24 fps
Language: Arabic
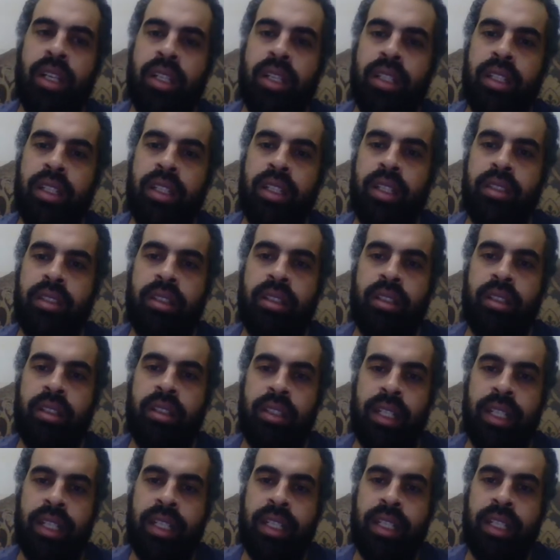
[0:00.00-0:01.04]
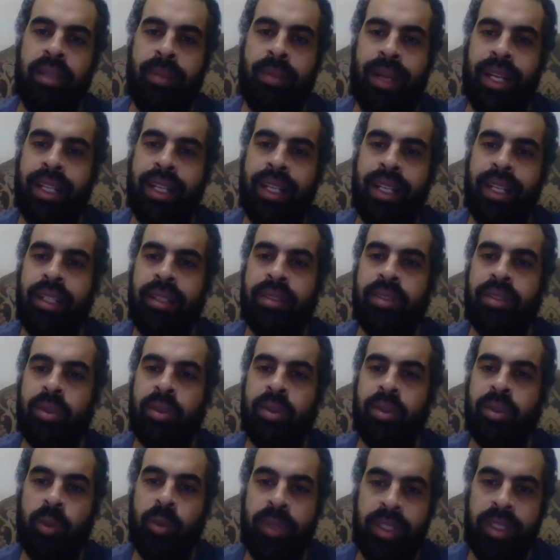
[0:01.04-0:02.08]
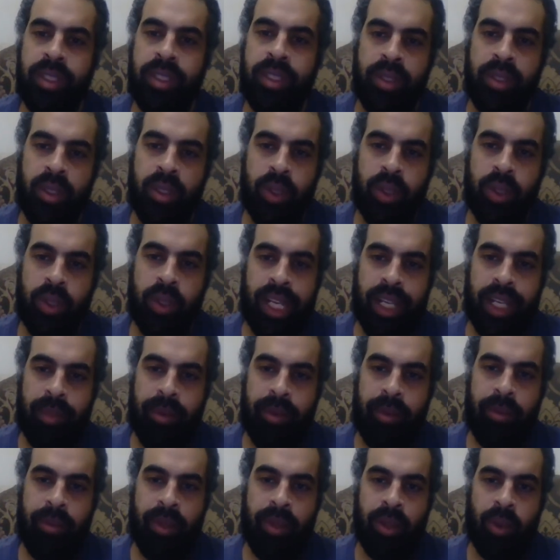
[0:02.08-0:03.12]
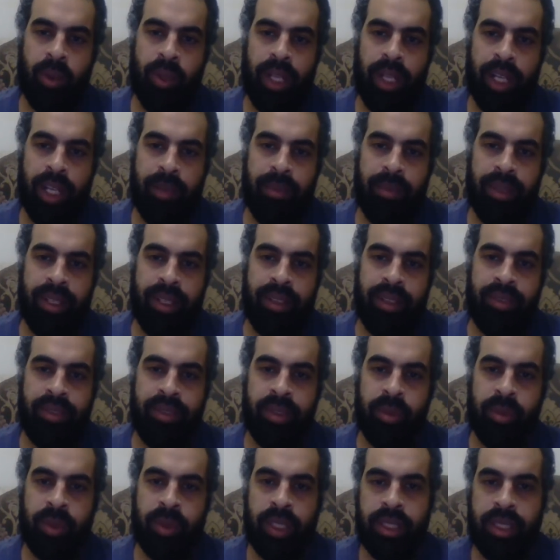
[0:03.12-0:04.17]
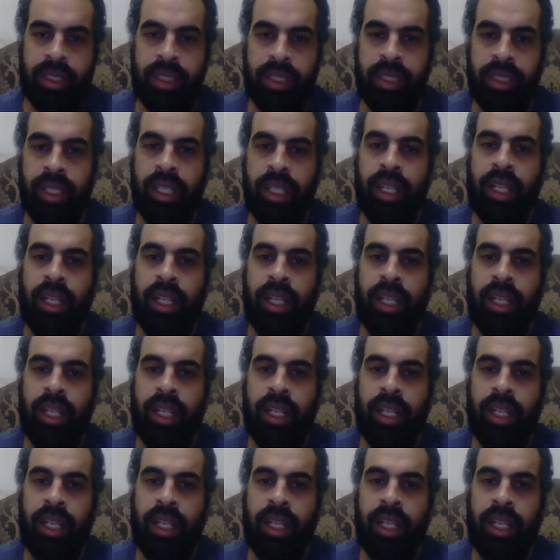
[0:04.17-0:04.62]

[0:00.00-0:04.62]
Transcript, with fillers: يقدر يحل محل 800 مليون عامل بحلول عام 2030